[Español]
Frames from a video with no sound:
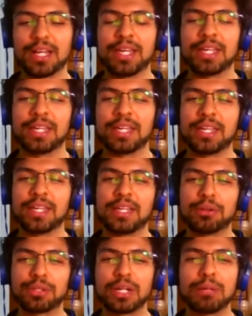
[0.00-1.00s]
Eh,
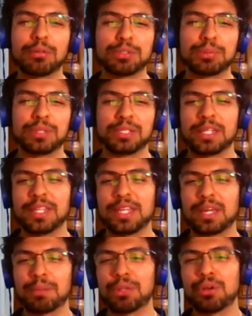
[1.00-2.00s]
la otra voz, pues le dije
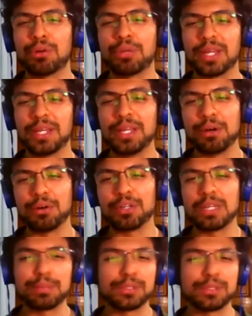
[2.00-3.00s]
a mi novia,
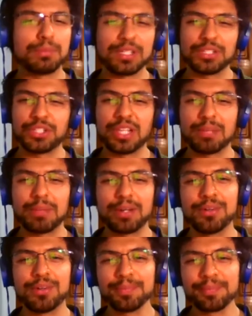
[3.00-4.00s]
oye, pues no me quiere echar la
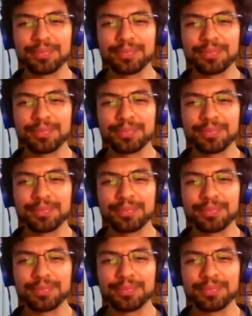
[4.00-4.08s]
mano.